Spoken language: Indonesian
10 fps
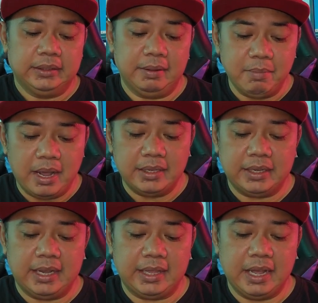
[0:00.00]
Tembakan
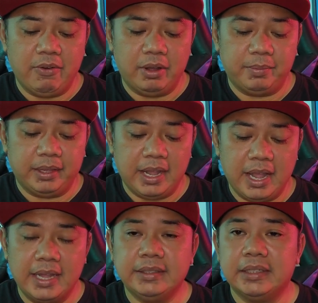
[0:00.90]
ke arah gawang mereka
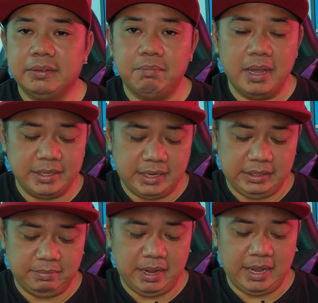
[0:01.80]
hanya sebanyak
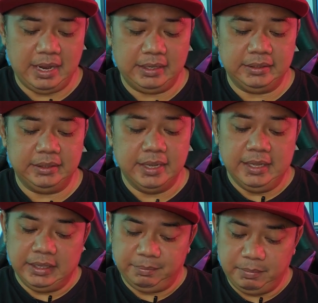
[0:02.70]
5 kali.
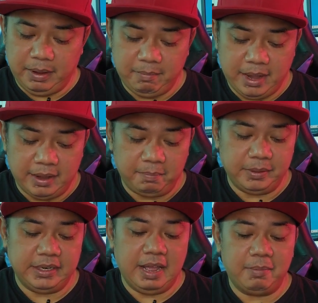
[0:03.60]
Tapi memang
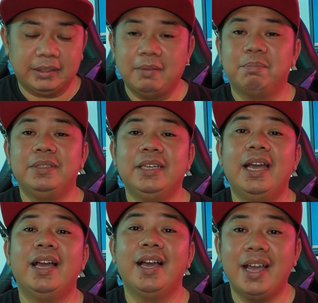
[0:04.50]
penyelamatan penjaga